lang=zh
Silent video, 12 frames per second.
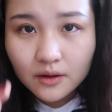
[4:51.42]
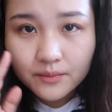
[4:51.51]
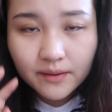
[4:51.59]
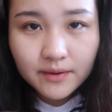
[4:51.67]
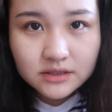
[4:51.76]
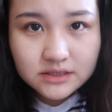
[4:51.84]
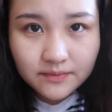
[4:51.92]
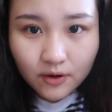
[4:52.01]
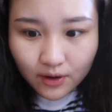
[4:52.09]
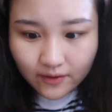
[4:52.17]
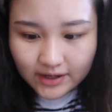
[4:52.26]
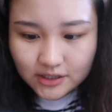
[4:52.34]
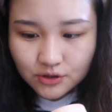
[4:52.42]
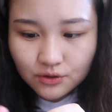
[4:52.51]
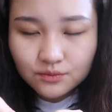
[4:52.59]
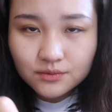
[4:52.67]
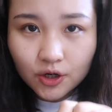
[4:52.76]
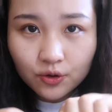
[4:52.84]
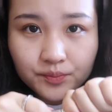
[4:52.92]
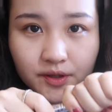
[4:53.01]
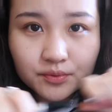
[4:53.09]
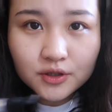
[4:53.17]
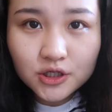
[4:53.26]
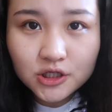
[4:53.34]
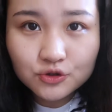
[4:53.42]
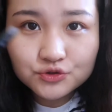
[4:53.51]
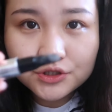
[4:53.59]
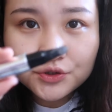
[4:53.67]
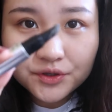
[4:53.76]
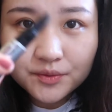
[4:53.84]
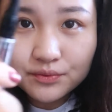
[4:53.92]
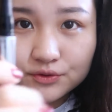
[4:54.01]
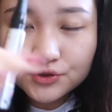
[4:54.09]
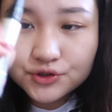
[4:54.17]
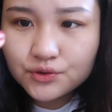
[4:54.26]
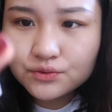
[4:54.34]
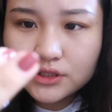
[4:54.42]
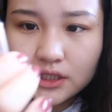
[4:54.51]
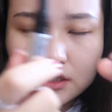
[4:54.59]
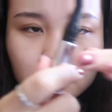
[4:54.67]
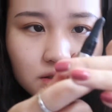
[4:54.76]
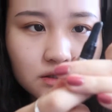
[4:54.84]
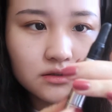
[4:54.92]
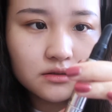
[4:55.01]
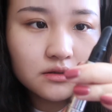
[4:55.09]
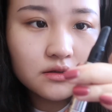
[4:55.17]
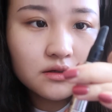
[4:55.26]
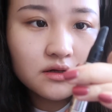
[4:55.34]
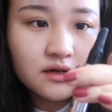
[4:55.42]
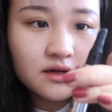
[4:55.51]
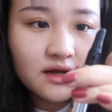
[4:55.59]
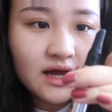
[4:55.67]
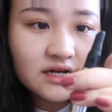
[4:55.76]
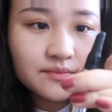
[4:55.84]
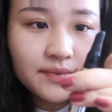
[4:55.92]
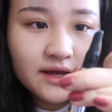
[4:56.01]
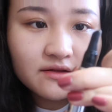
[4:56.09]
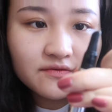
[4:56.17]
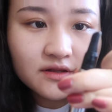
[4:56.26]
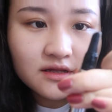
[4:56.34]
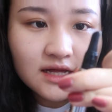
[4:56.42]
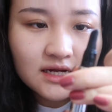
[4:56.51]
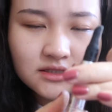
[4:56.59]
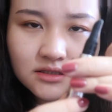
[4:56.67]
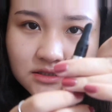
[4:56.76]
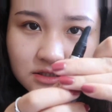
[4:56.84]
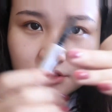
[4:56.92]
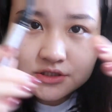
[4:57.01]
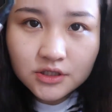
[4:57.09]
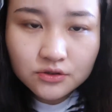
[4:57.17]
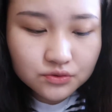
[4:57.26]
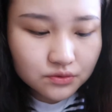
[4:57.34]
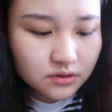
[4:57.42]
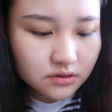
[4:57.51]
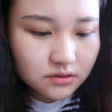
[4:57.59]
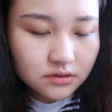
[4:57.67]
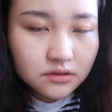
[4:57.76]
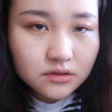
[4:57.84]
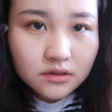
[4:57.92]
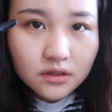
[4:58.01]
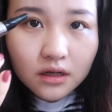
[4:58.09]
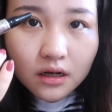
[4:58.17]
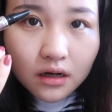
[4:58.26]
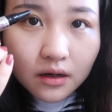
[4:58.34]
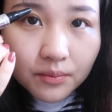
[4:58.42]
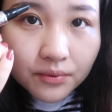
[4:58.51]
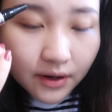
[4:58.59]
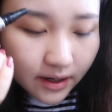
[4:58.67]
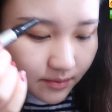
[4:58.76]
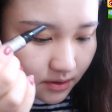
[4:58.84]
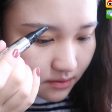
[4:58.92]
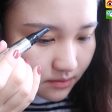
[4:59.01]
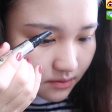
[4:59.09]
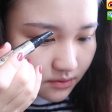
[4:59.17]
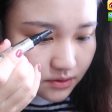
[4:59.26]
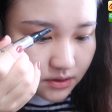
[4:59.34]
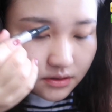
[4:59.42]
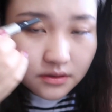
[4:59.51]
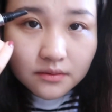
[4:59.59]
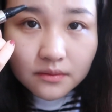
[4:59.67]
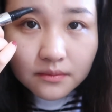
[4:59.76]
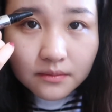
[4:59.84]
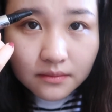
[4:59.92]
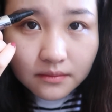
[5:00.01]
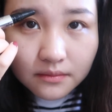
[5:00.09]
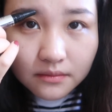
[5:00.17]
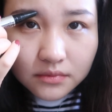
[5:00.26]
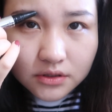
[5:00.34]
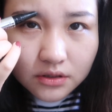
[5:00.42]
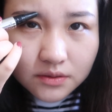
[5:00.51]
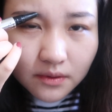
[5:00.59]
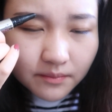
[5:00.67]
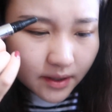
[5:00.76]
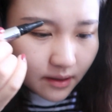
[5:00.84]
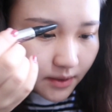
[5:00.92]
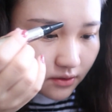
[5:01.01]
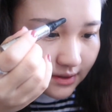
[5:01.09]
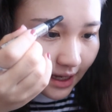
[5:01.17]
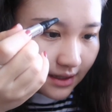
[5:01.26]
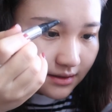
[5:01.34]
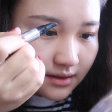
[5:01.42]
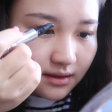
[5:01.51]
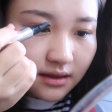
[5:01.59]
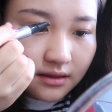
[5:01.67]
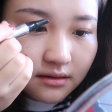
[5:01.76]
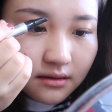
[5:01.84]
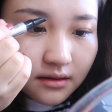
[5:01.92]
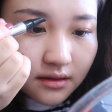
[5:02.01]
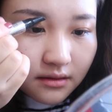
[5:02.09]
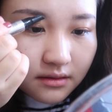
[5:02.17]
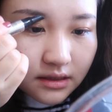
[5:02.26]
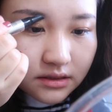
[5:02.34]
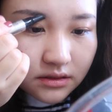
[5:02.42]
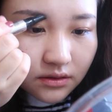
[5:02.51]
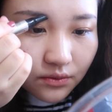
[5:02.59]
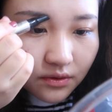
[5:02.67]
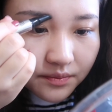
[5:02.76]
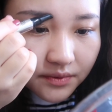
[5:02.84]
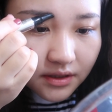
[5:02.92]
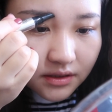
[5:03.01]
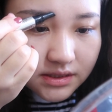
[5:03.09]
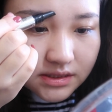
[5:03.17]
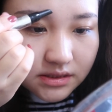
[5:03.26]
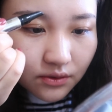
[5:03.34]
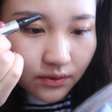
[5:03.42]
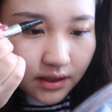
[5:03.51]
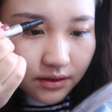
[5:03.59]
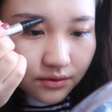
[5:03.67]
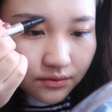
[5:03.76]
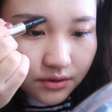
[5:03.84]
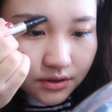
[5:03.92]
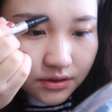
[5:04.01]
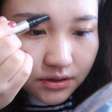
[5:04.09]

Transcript: 眉毛基本画完之后，然后必不可少，最近有一步就是用这个，还是 Benefit，它这个其实叫做呃 primer，就是叫什么眉毛打底但是呢，我比较喜欢用的